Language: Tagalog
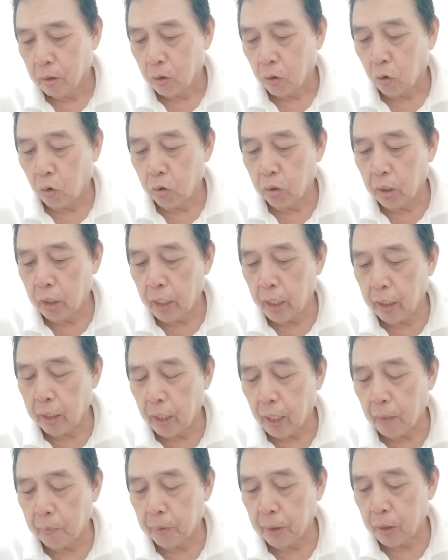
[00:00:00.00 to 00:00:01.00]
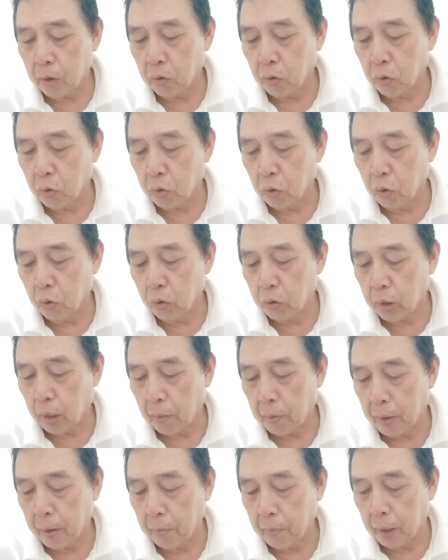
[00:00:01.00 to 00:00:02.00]
Code late afternoon to you,
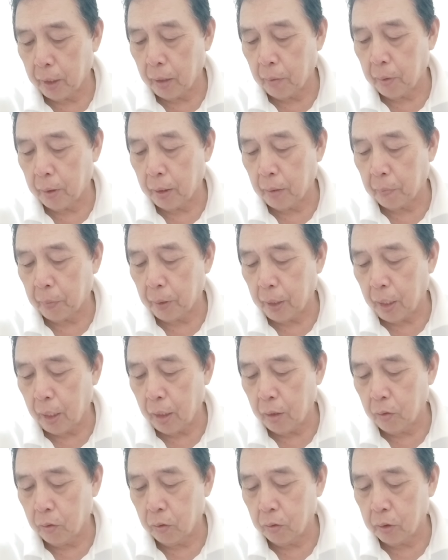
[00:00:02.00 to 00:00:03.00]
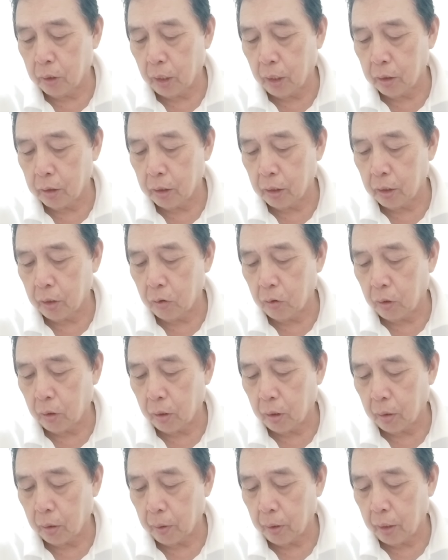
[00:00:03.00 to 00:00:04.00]
sabi. Malamig na pala, no? Diyan sa
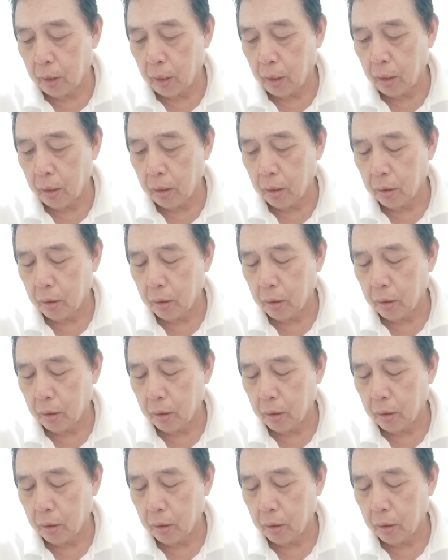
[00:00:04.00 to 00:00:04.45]
inyo, Akira.